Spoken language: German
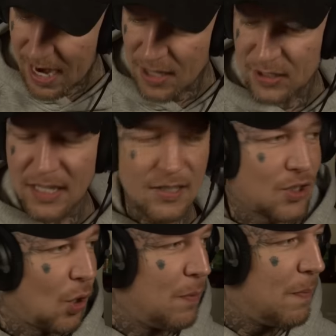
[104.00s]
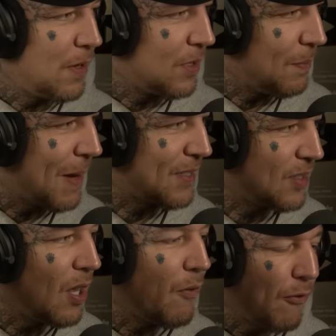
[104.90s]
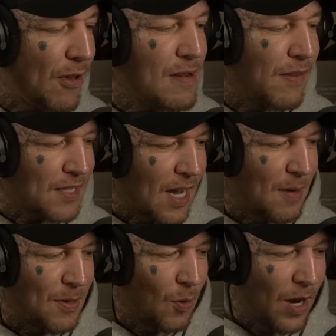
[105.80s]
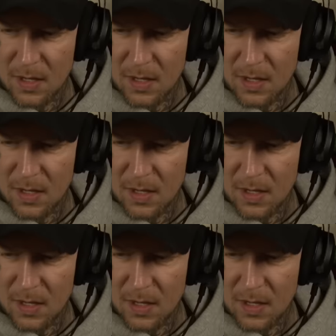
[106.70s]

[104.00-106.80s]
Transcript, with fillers: Also das ist schon massiv viel Wasabi, oder?